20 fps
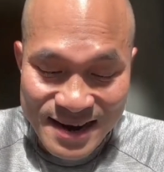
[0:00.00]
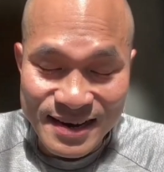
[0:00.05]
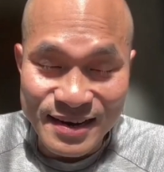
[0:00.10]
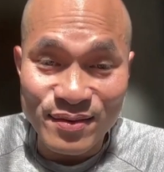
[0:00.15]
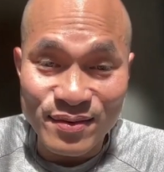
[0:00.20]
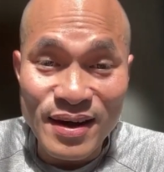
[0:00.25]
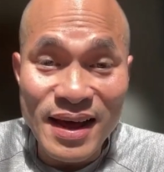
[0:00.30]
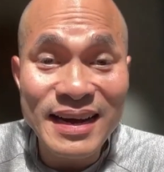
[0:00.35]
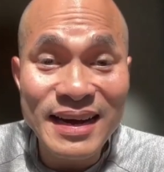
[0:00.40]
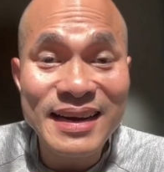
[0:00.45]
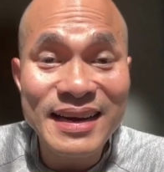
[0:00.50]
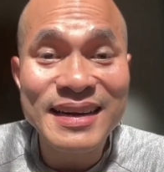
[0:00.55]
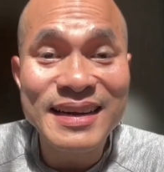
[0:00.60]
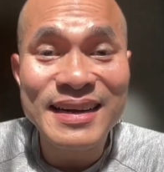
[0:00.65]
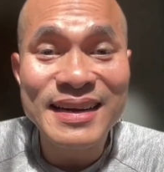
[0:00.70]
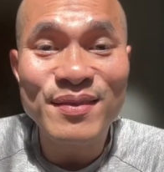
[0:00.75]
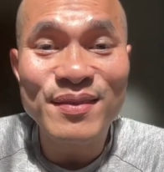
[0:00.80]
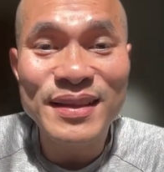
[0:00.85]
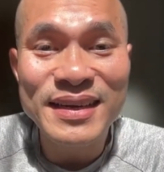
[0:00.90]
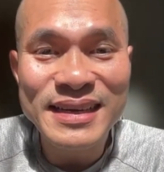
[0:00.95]
Nếu đây là
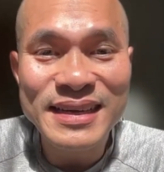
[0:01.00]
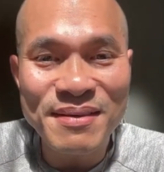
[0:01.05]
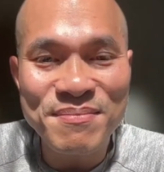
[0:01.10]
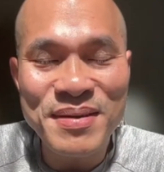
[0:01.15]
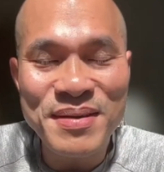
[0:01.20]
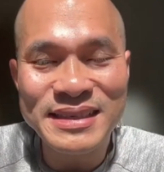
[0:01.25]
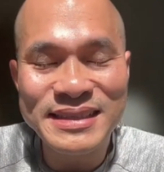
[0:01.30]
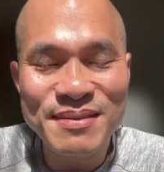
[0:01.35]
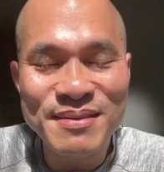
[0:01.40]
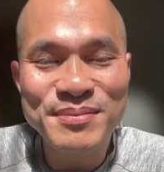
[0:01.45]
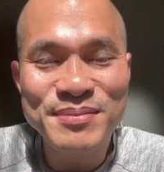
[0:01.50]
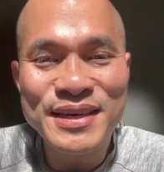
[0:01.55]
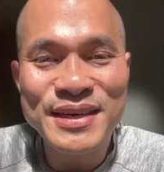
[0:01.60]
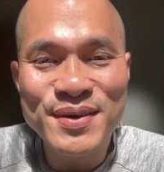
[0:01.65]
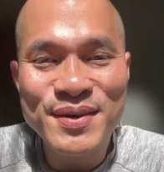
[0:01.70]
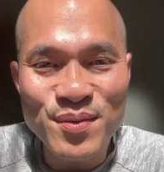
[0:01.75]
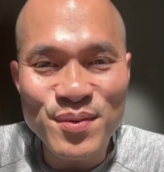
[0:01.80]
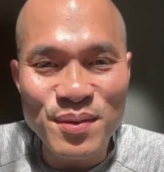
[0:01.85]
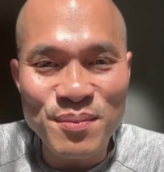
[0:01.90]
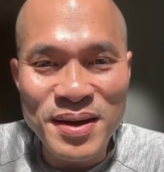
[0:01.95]
lần đầu tiên các bạn xem
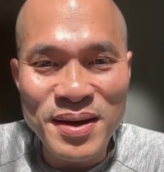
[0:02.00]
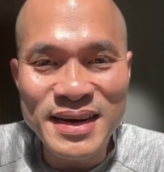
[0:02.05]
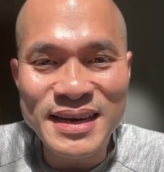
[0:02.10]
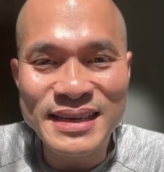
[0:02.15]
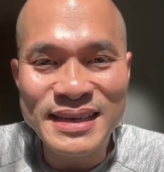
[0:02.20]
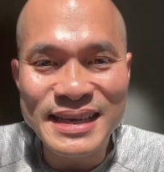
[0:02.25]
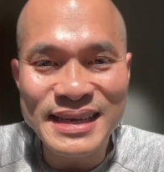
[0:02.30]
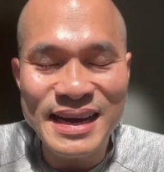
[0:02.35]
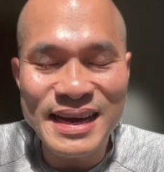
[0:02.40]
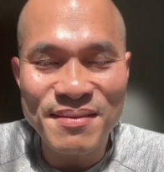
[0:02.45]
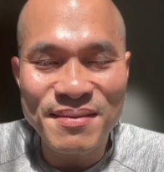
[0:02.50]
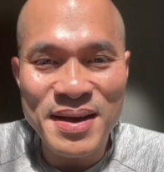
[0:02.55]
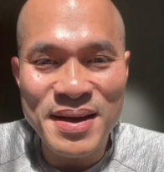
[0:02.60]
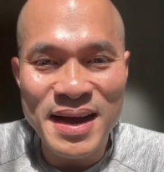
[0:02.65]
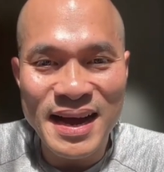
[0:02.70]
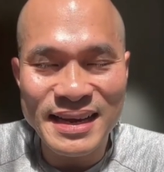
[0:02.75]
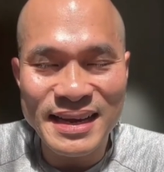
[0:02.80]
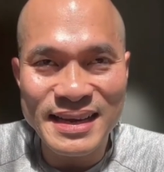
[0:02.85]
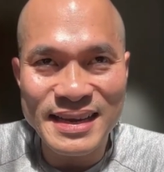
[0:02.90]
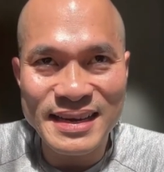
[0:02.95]
channel của mình thì các
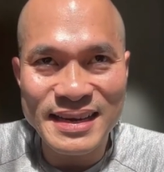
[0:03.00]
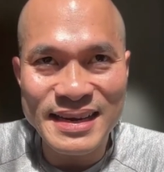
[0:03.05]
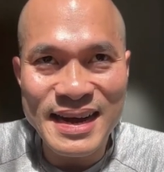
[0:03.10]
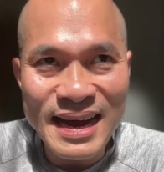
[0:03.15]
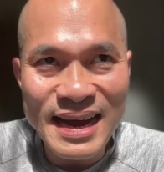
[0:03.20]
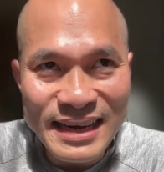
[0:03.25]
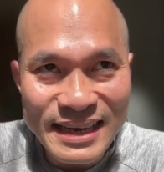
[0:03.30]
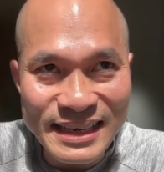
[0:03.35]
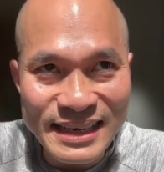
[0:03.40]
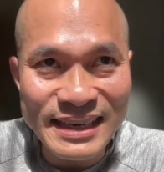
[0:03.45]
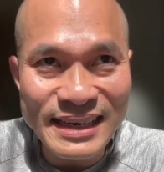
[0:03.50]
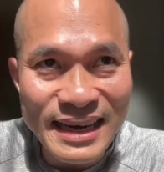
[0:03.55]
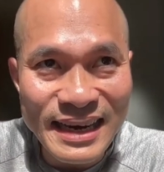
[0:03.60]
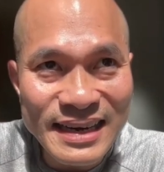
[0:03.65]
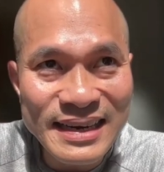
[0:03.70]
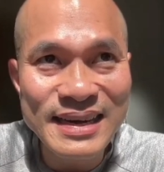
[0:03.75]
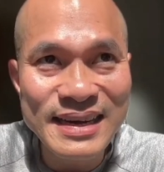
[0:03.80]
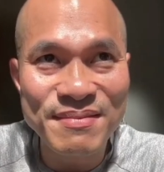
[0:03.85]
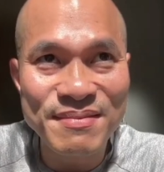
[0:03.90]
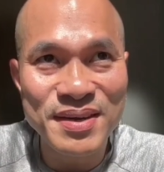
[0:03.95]
bạn nhớ đăng ký
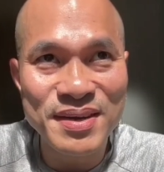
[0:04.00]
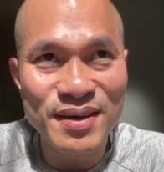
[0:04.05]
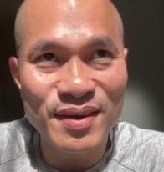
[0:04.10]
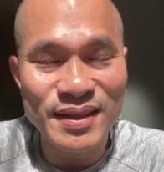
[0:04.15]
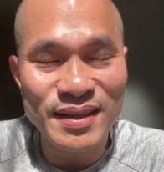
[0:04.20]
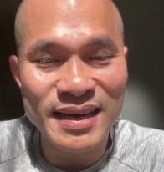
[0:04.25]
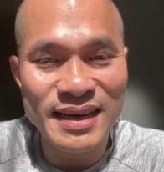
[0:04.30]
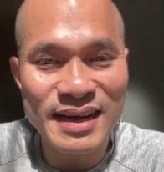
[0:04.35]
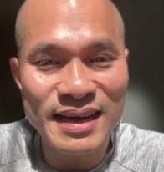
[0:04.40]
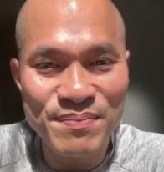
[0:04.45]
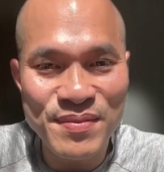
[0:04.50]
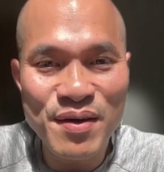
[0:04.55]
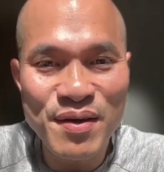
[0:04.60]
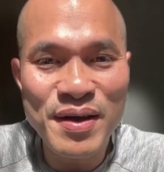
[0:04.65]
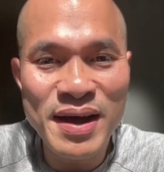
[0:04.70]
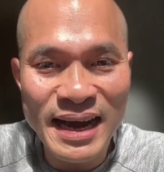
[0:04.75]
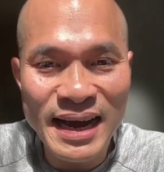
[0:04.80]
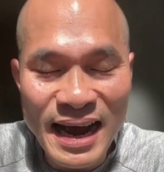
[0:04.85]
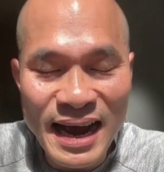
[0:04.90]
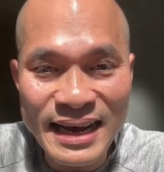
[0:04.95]
kênh để mình có thể gặp nhau
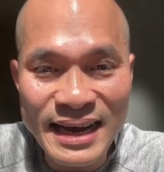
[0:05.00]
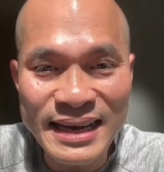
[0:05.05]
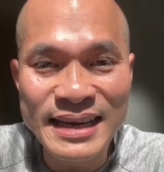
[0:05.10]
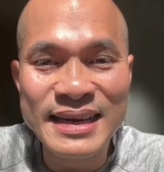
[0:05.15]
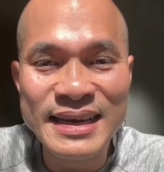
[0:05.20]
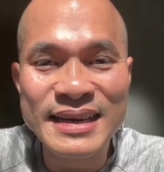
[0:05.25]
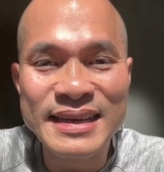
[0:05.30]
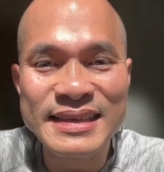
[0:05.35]
hàng ngày